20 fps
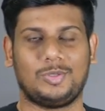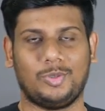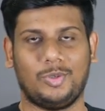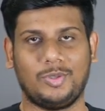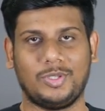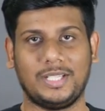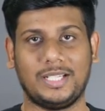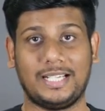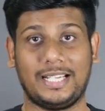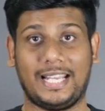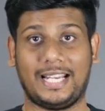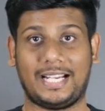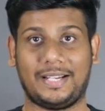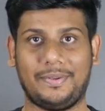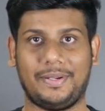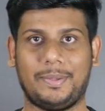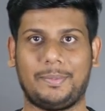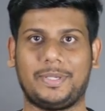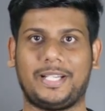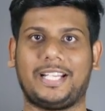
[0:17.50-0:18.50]
ஸோ வந்து
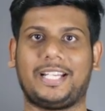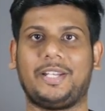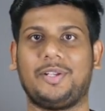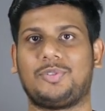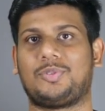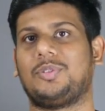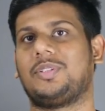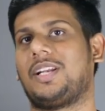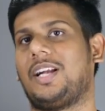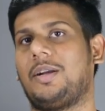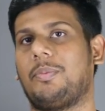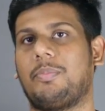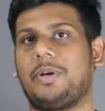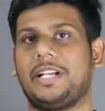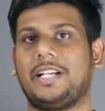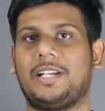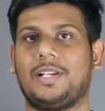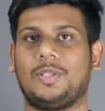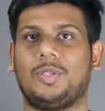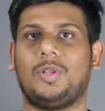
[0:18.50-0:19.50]
ஏற்கனவே நம்ம டெக்னியூஸ் வந்து ரன்
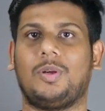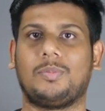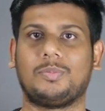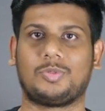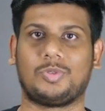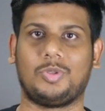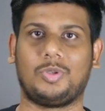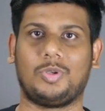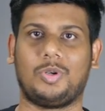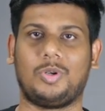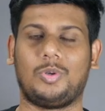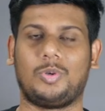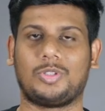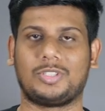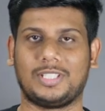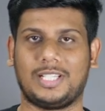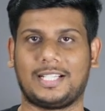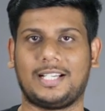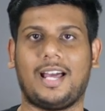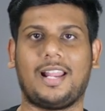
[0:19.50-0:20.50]
பண்ணிட்டு இருந்தோம் ஸோ
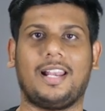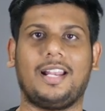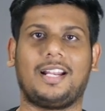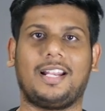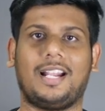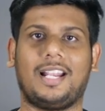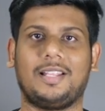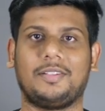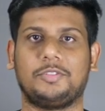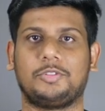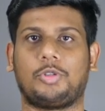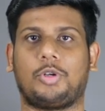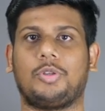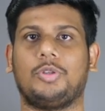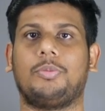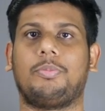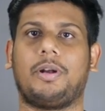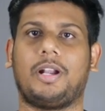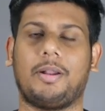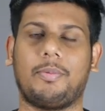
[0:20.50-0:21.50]
ஒரு சில காரணங்களால் வந்து
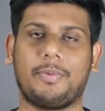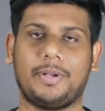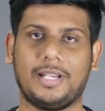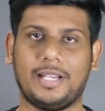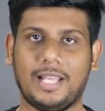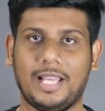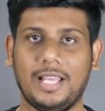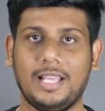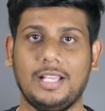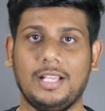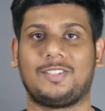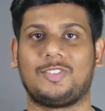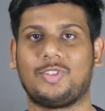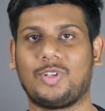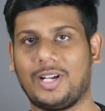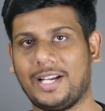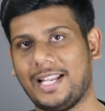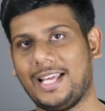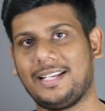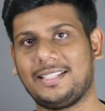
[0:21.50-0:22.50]
தொடர்ந்து பண்ண முடியல ஸோ
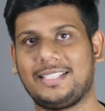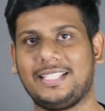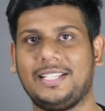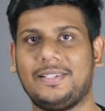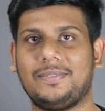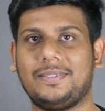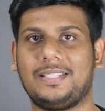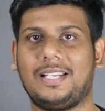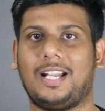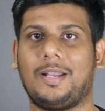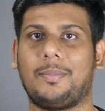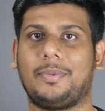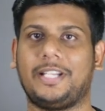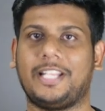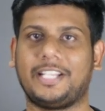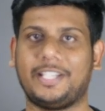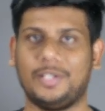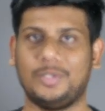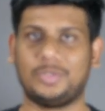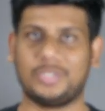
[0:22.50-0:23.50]
ரெண்டாயிரத்தி இருபதில் நம்ம
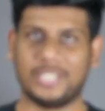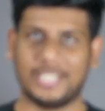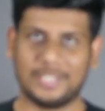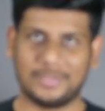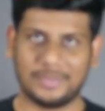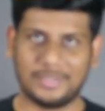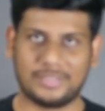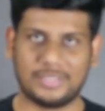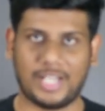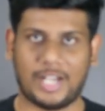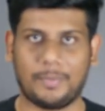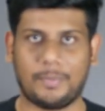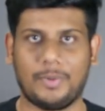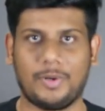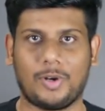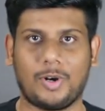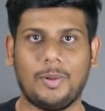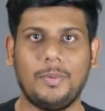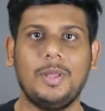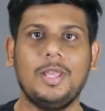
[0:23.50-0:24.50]
டெக்னியூஸ் சீரிஸ் வந்து ஸ்டார்ட்
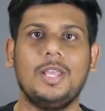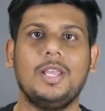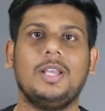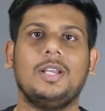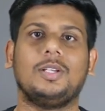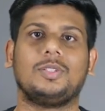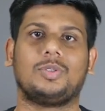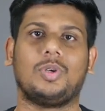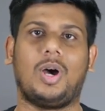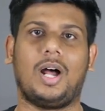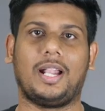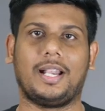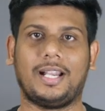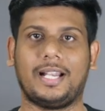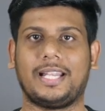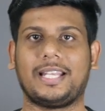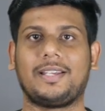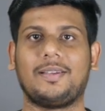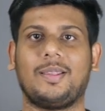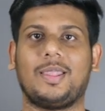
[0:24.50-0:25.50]
பண்ணுறோம் ஸோ
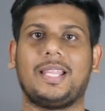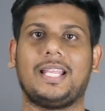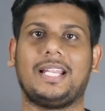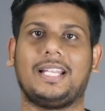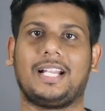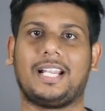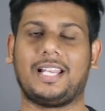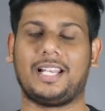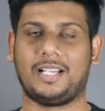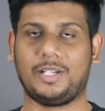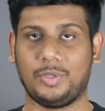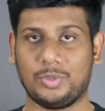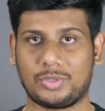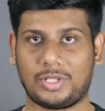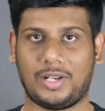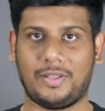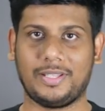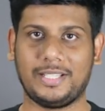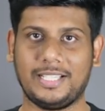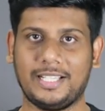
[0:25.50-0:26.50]
அன்னன்னைக்கு வந்து என்னென்ன
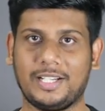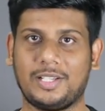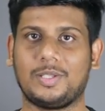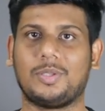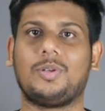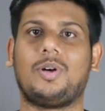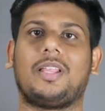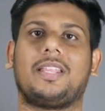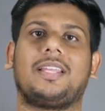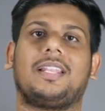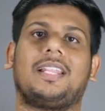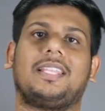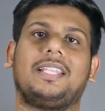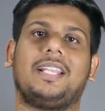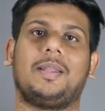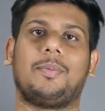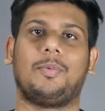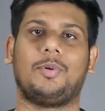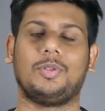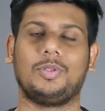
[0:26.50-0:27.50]
நியூஸ்லாம் வந்து இருக்குதோ அது
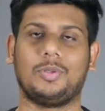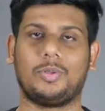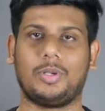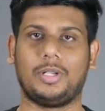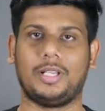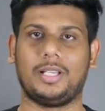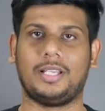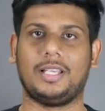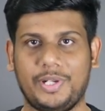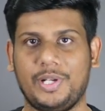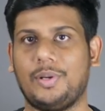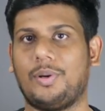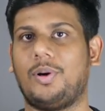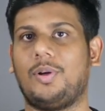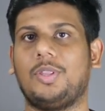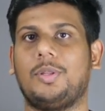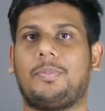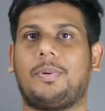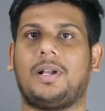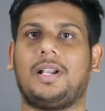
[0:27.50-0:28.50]
எல்லாத்தையும் நம்ம வந்து ஒரு
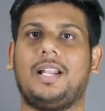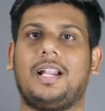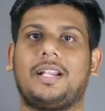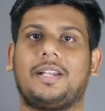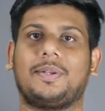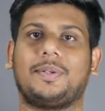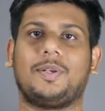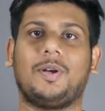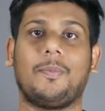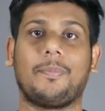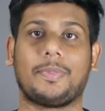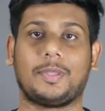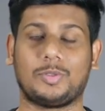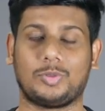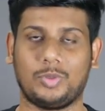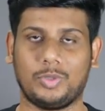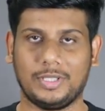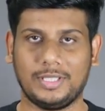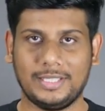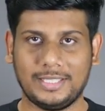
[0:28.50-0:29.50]
வீடியோவாக வந்து பண்ணலான் இருக்கோம்
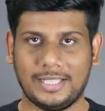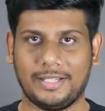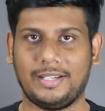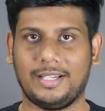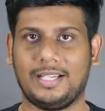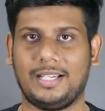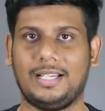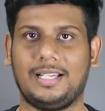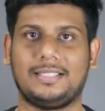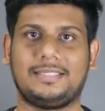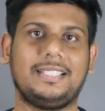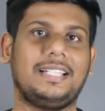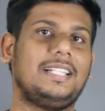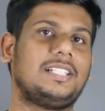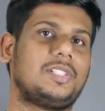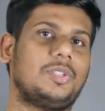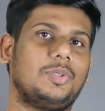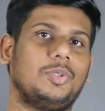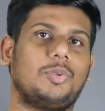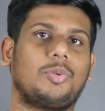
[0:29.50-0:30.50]
ஸோ இந்த
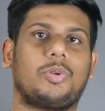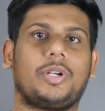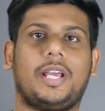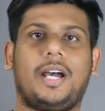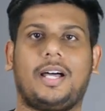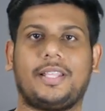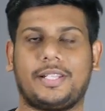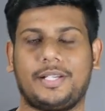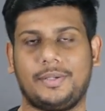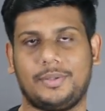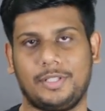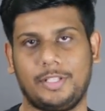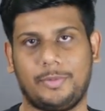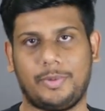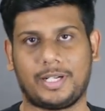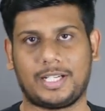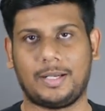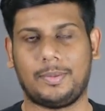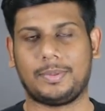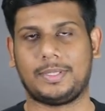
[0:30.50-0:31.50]
சீரிஸ்க்கு வந்து உங்களுடைய ஆதரவை
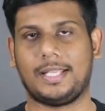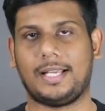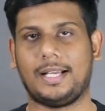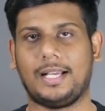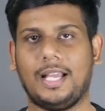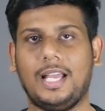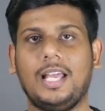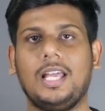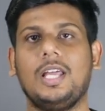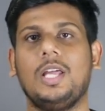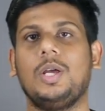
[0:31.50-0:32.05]
வந்து மறக்காம தாங்க